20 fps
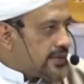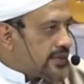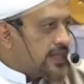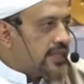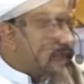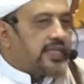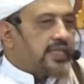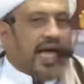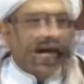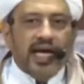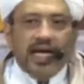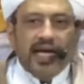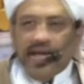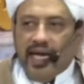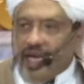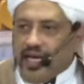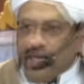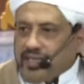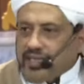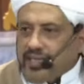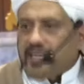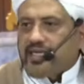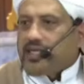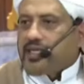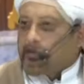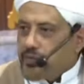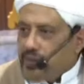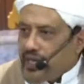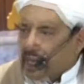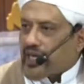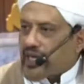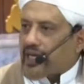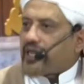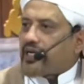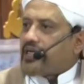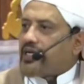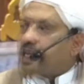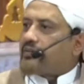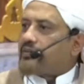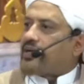Tetangganya
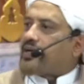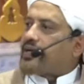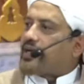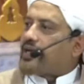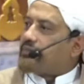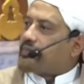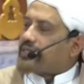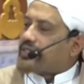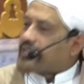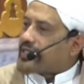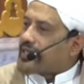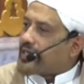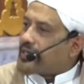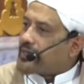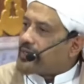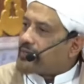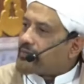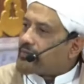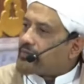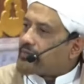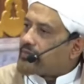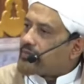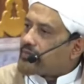dibiarkan dalam keadaan miskin.